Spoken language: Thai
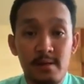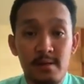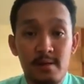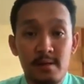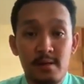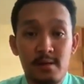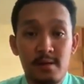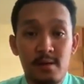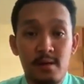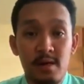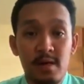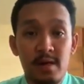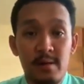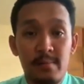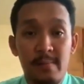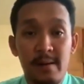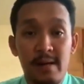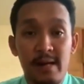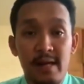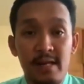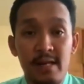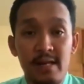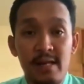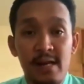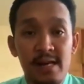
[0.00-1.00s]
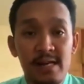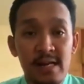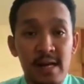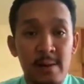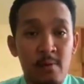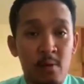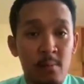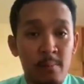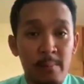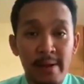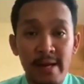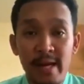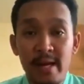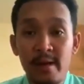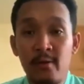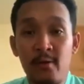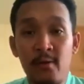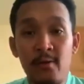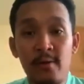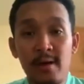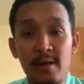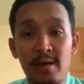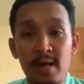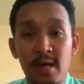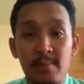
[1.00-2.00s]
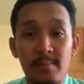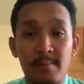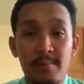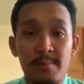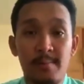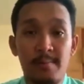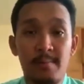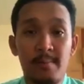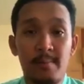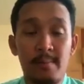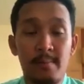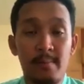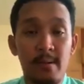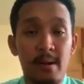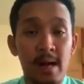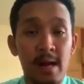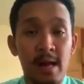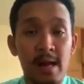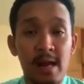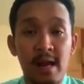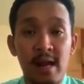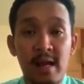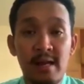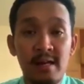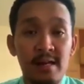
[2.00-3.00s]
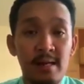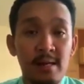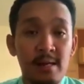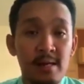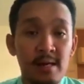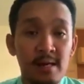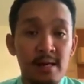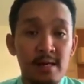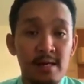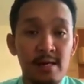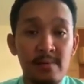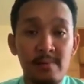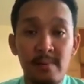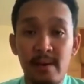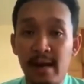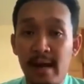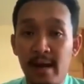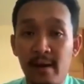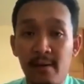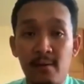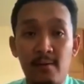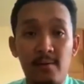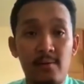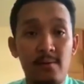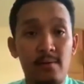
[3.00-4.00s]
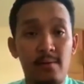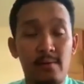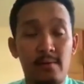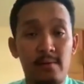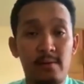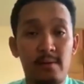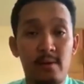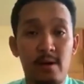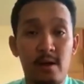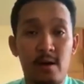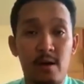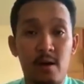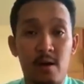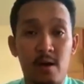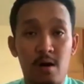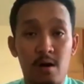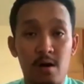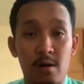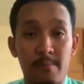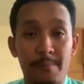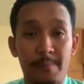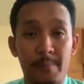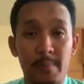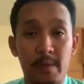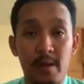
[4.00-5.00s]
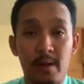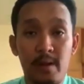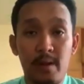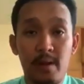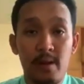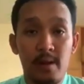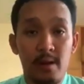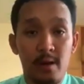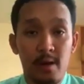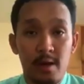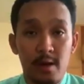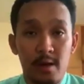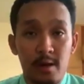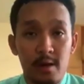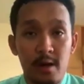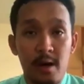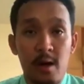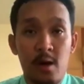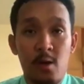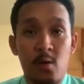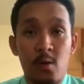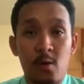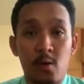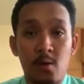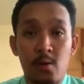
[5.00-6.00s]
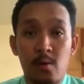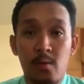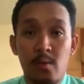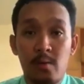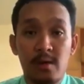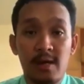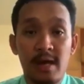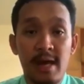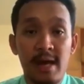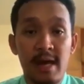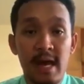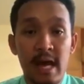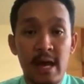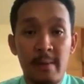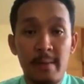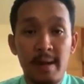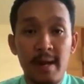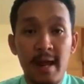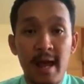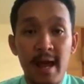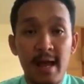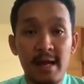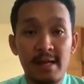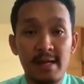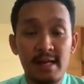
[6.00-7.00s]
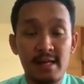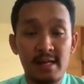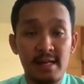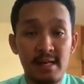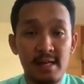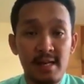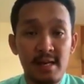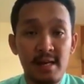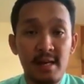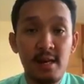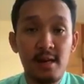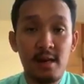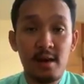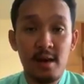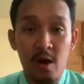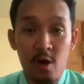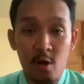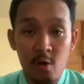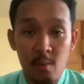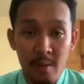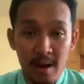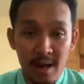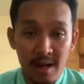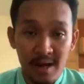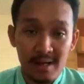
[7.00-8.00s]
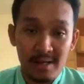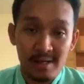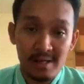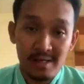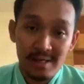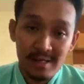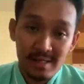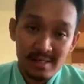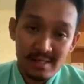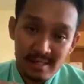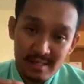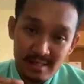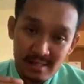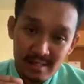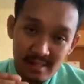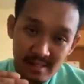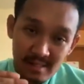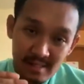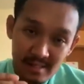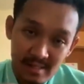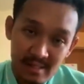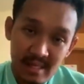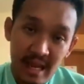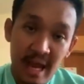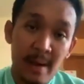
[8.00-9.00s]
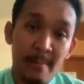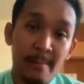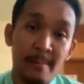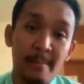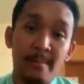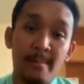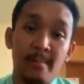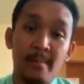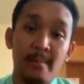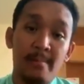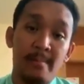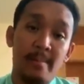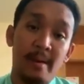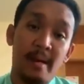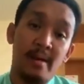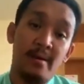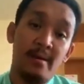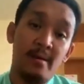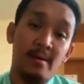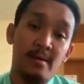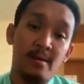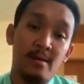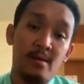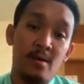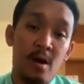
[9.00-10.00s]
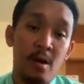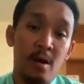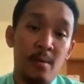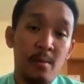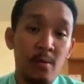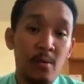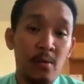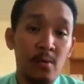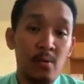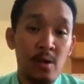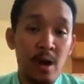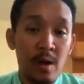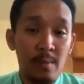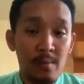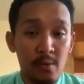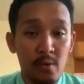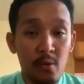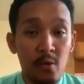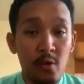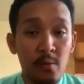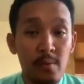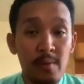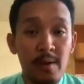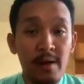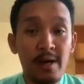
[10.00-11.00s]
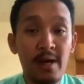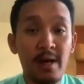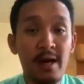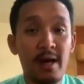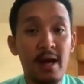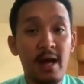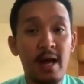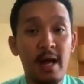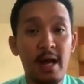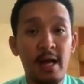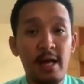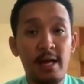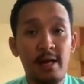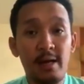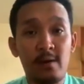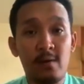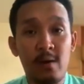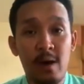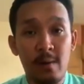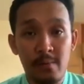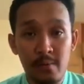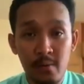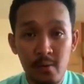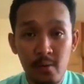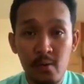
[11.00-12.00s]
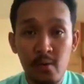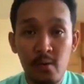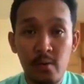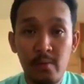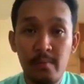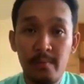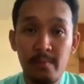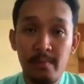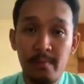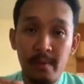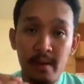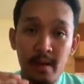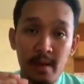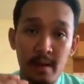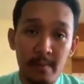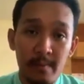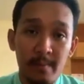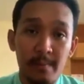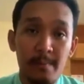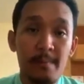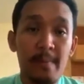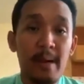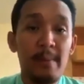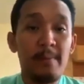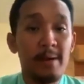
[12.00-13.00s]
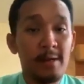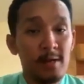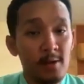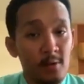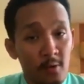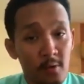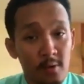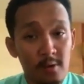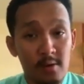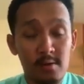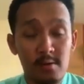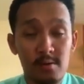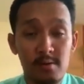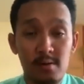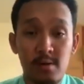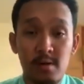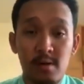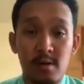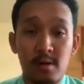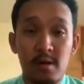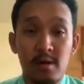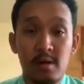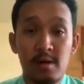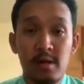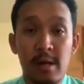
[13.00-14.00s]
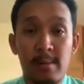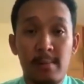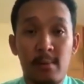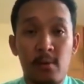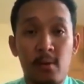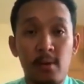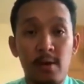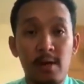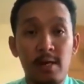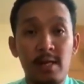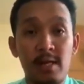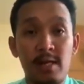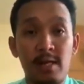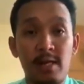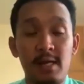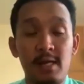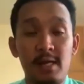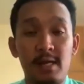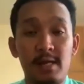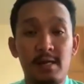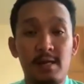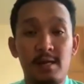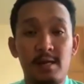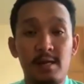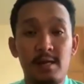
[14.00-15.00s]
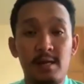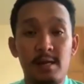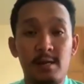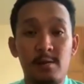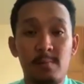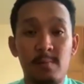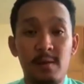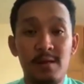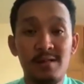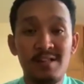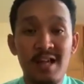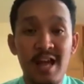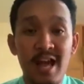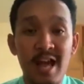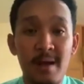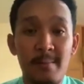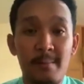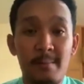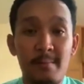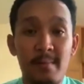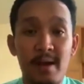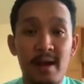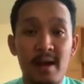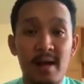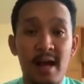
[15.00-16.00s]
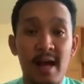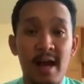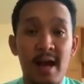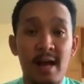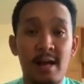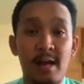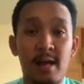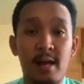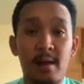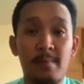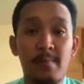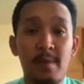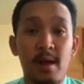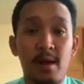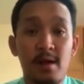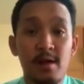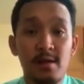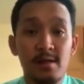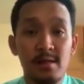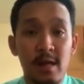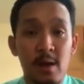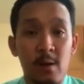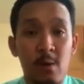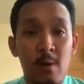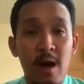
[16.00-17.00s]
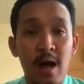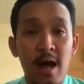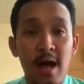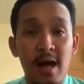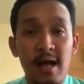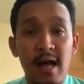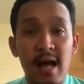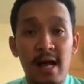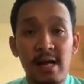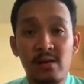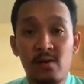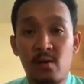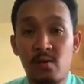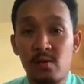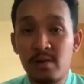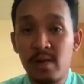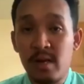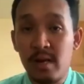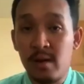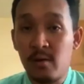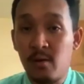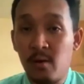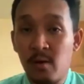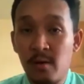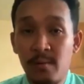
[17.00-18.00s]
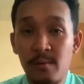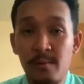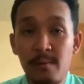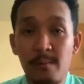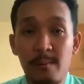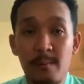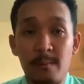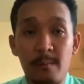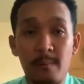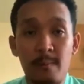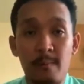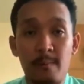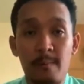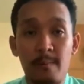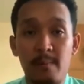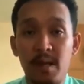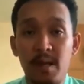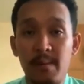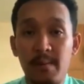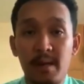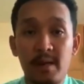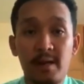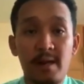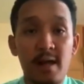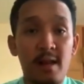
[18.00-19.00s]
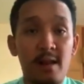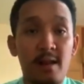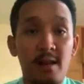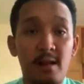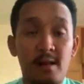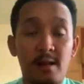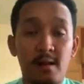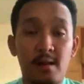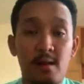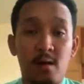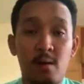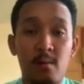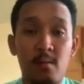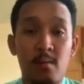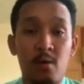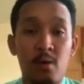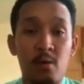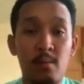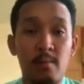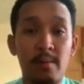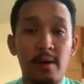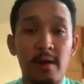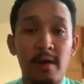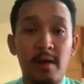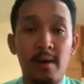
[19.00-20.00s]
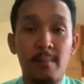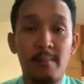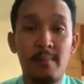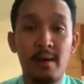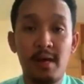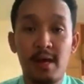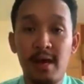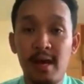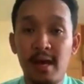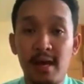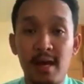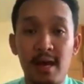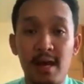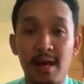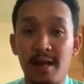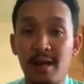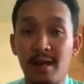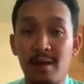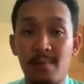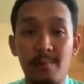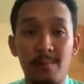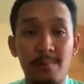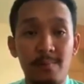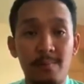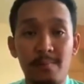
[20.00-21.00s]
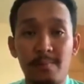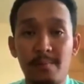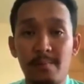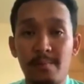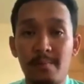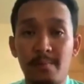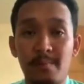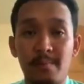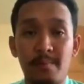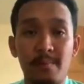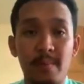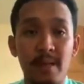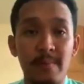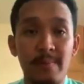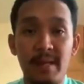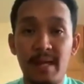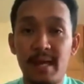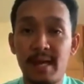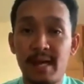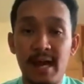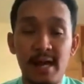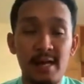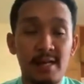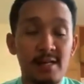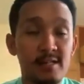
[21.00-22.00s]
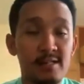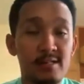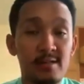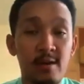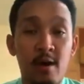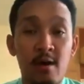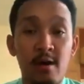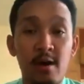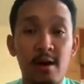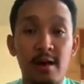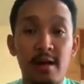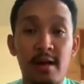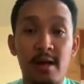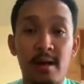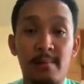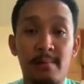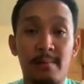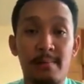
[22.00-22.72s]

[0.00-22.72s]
ก็เลยเป็นอะไรที่ยากแต่ผมไม่ได้โทษนะครับอะไรที่เกิดขึ้นไปแล้วก็เราแก้ไขไม่ได้ แต่ทีนี้เรามาทำเป็นข้อมูลความรู้เพื่อให้ความรู้เป็นประโยชน์กับคนที่ไม่ทราบอาการนะครับ แต่ว่าอาการของแต่ละคนไม่เหมือนกัน ของผมเนี่ยมีแค่ไข้แล้ว ไม่มีอาการอื่นซ้อนเลยครับ